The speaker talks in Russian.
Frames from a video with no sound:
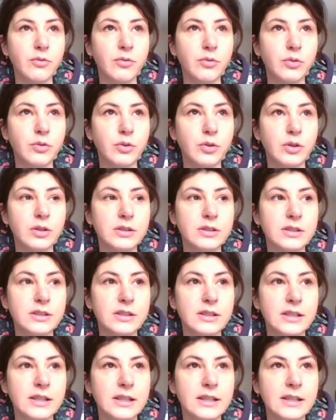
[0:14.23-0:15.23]
Вот.
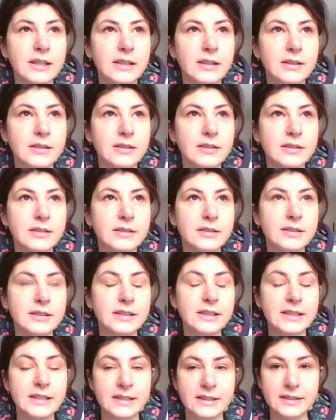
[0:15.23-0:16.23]
А,
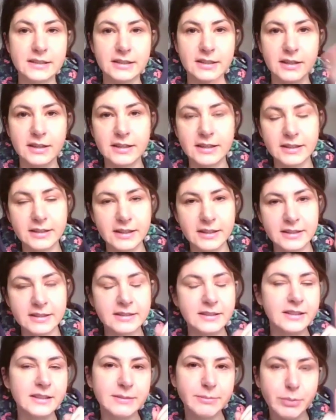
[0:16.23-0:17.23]
и, и,
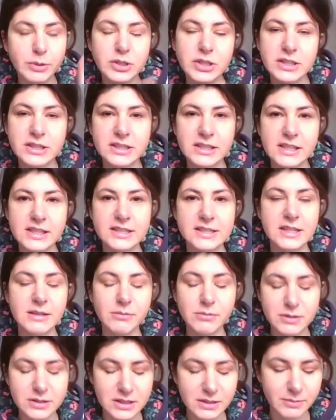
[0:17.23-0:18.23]
и просто
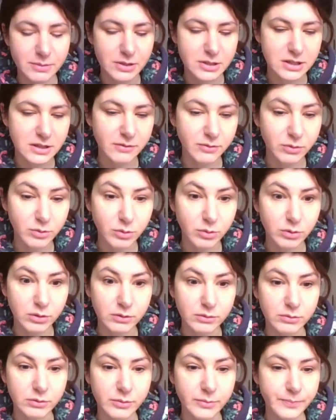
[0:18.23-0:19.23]
интересная мысль пришла в
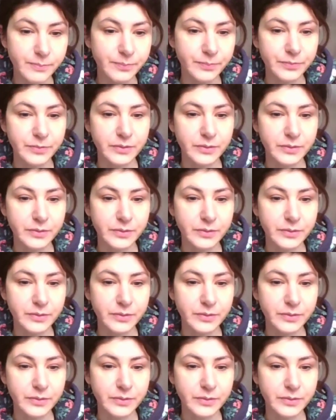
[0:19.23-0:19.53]
голову.